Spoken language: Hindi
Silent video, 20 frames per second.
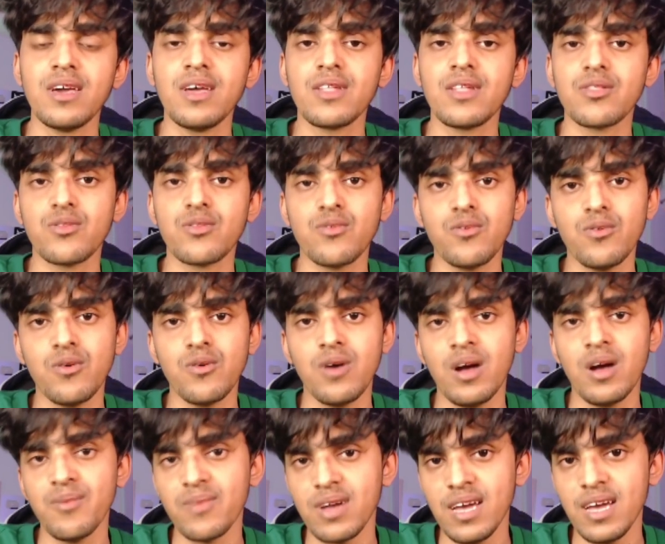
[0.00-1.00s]
तो
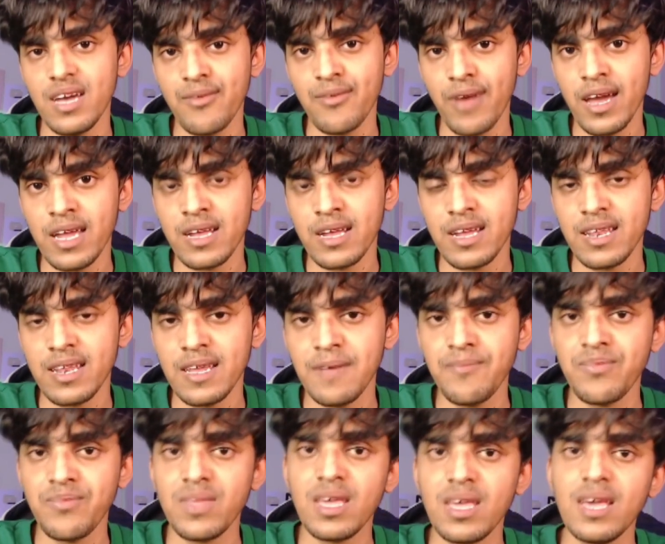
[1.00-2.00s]
हम गए एफ करने
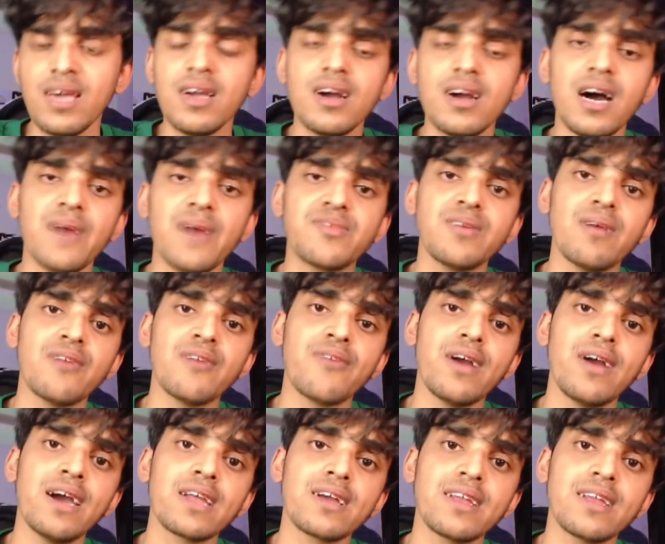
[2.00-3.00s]
अब जब एफ
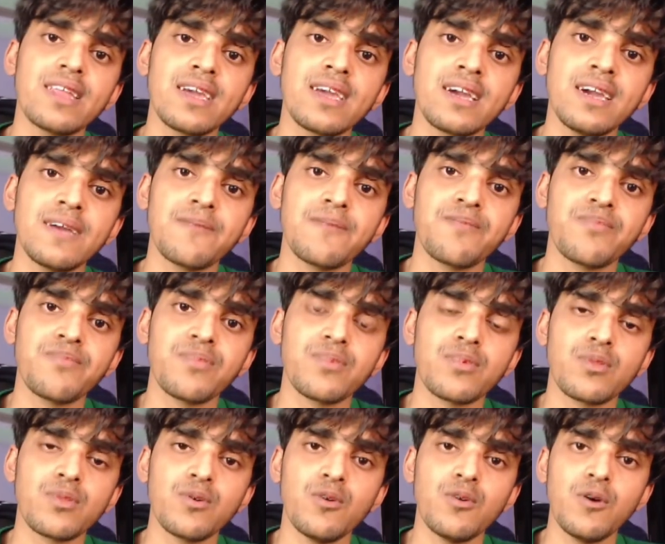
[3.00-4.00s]
करने गए
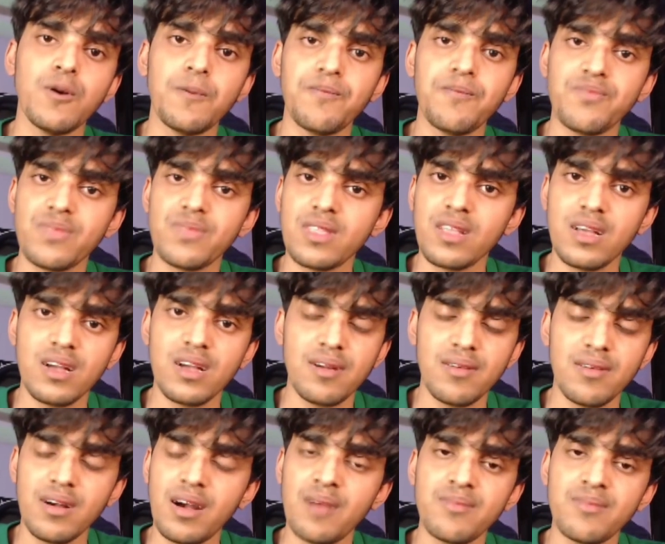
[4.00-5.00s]
तो
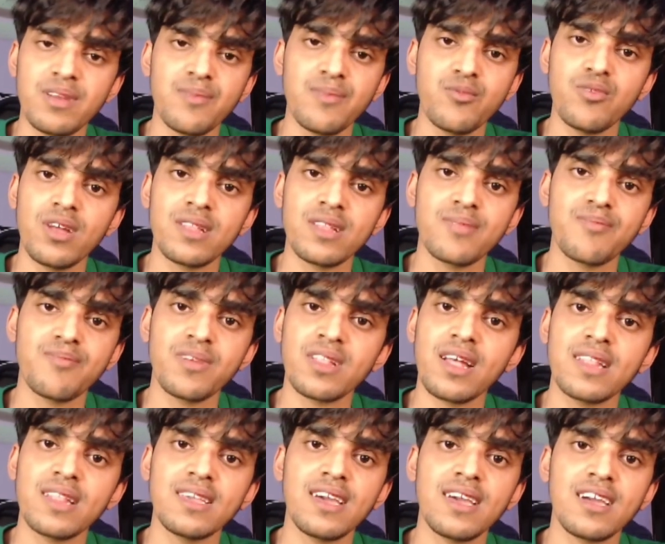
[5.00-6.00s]
हमने पूरा
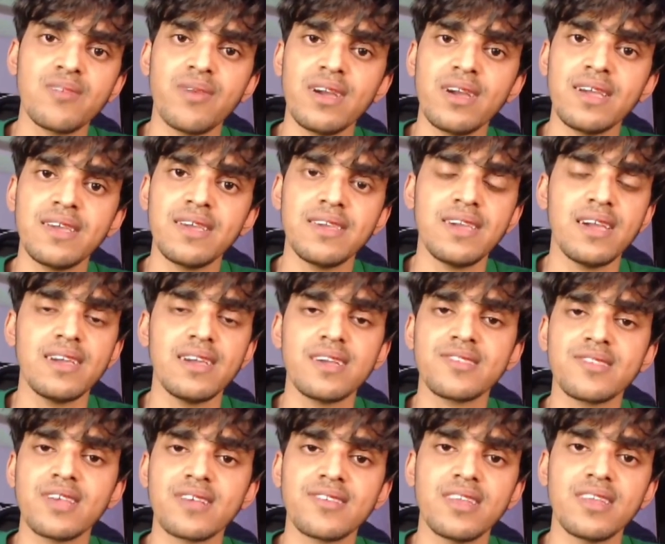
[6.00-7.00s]
बता दिया कि भाई ये ये
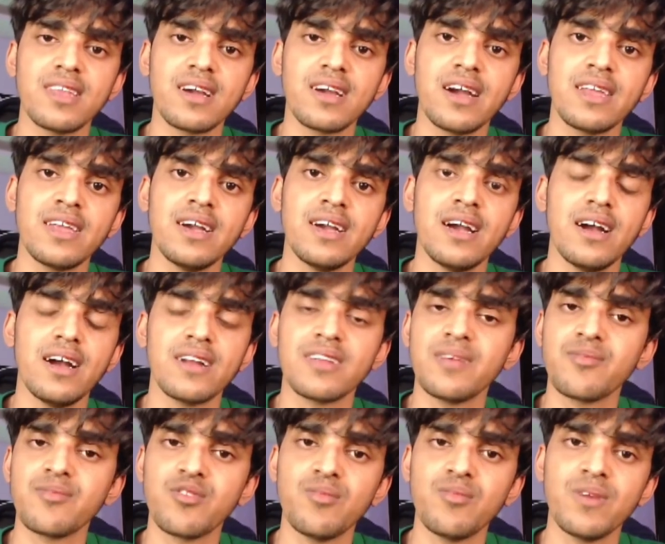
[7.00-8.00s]
सेक्शन लगाना है
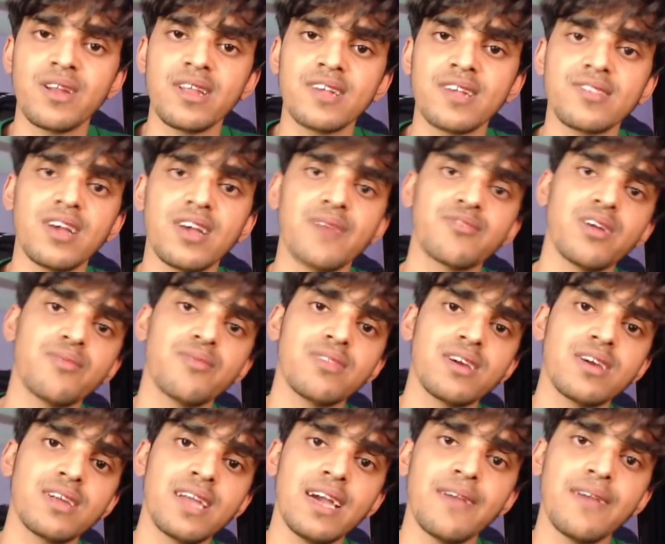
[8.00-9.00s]
अटेम्प्ट टू मर्डर है साफ साफ
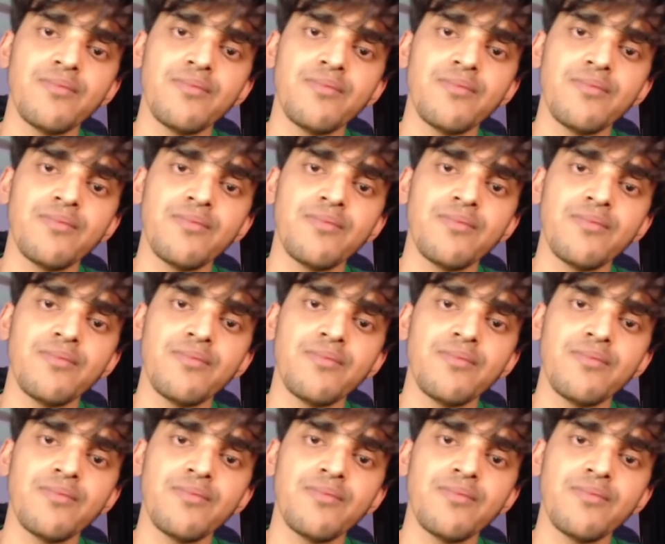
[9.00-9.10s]
दिख रहा है